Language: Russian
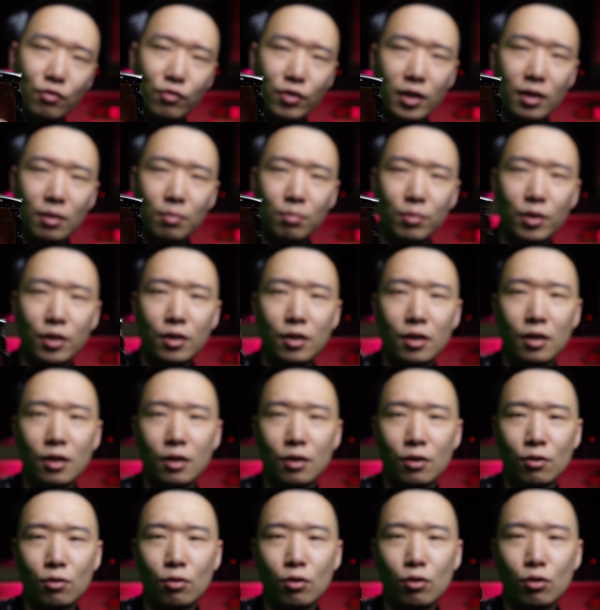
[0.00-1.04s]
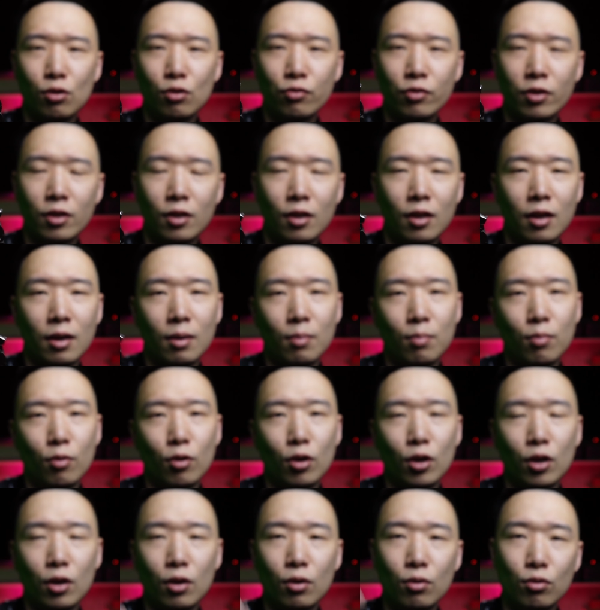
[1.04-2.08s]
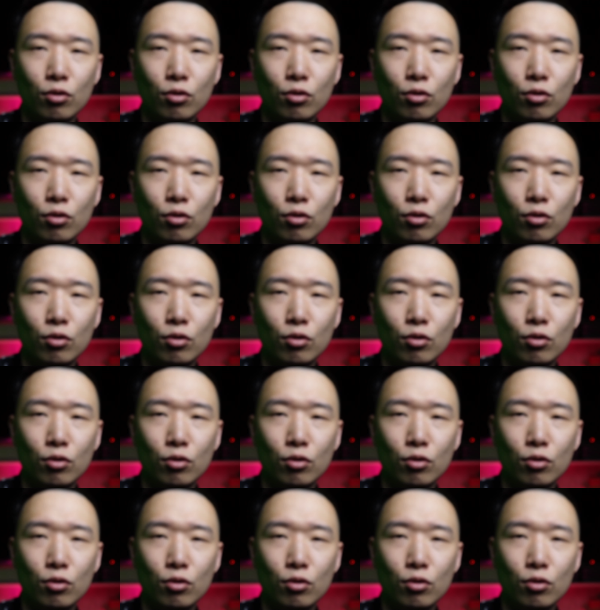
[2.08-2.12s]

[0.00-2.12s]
две микрорегулировки для более